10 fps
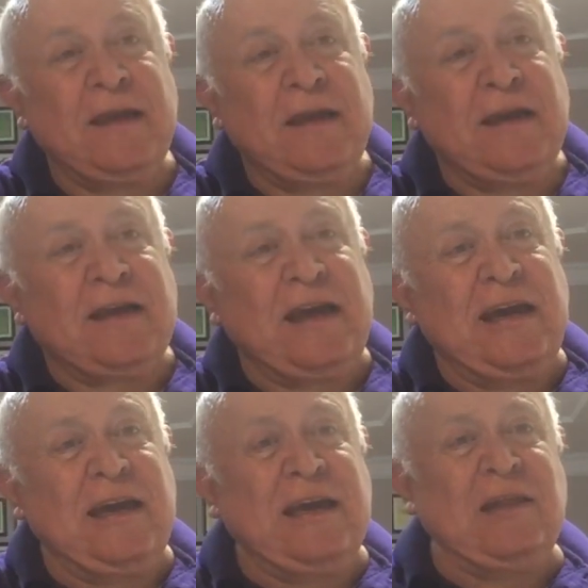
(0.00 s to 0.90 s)
che
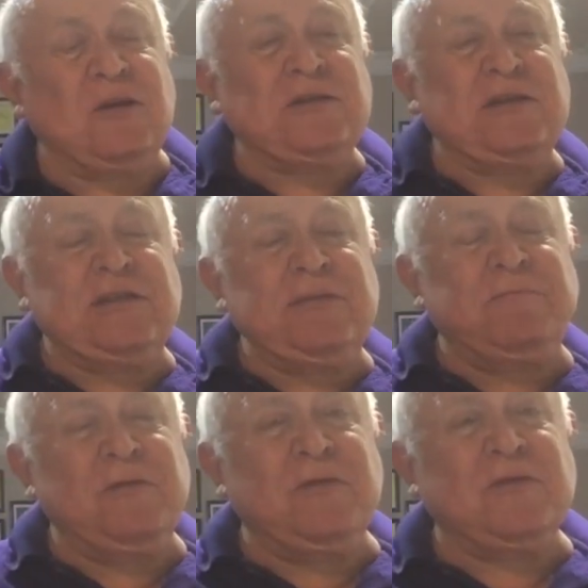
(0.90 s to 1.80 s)
i discepoli
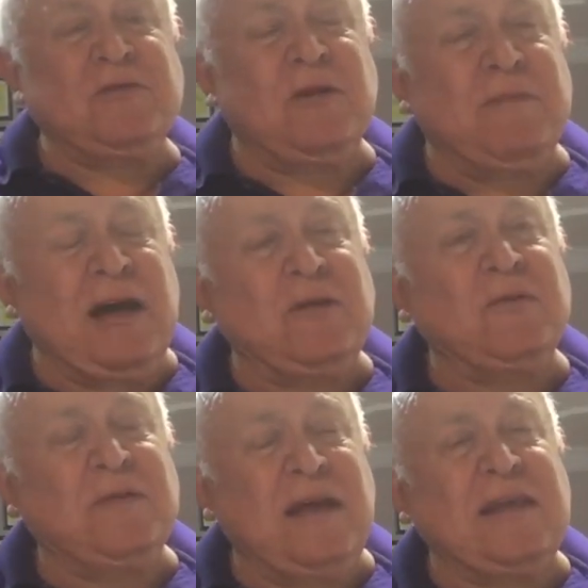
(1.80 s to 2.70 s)
presero la
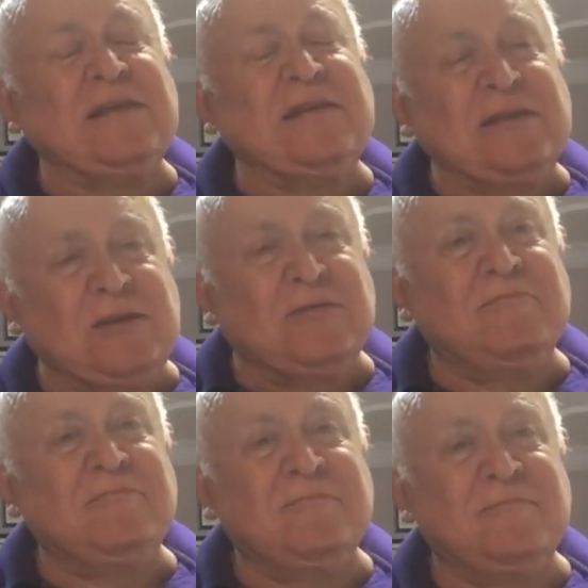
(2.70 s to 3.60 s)
decisione di
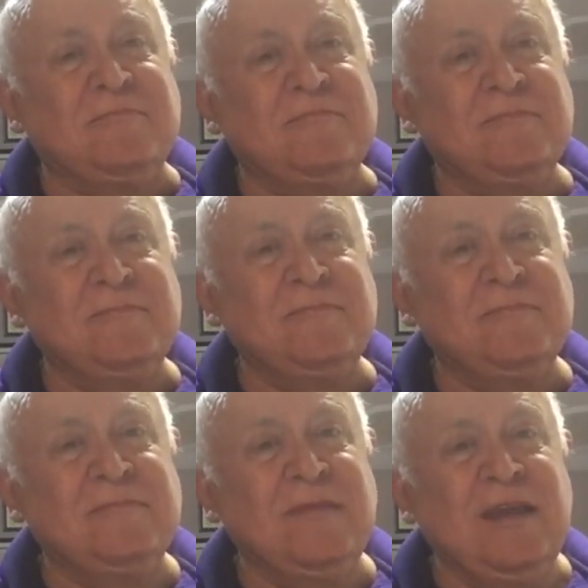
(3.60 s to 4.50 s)

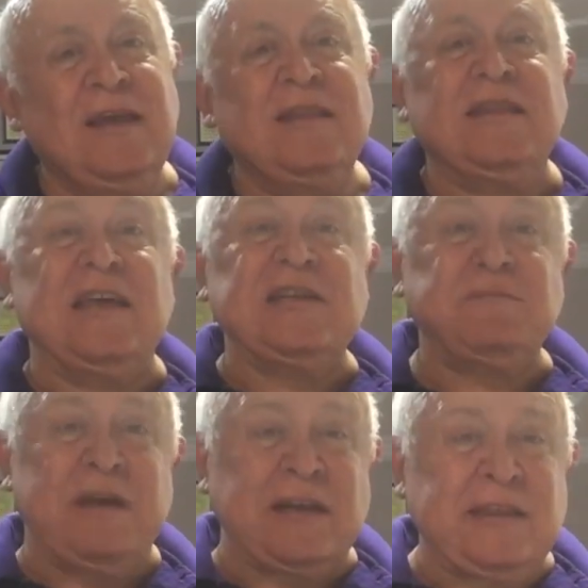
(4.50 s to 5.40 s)
svegliare
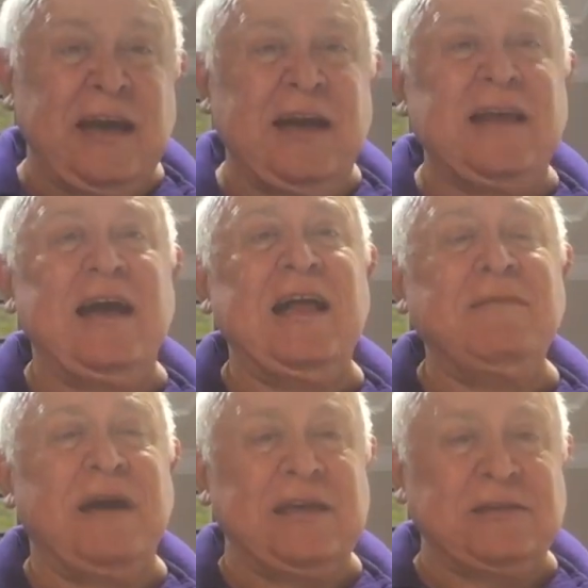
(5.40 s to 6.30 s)
il
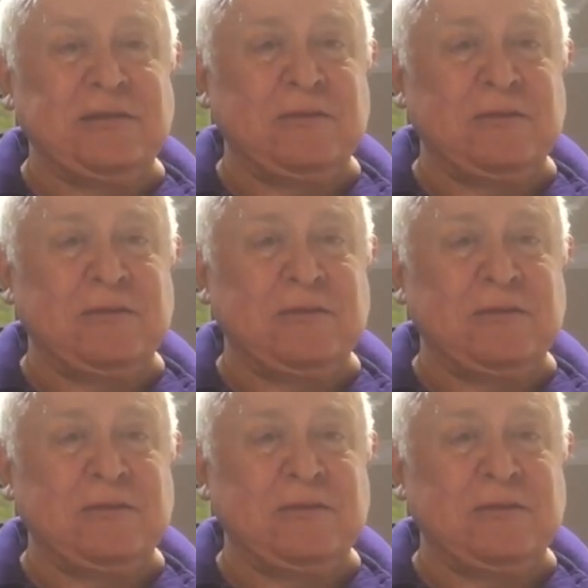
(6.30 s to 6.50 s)
Maestro,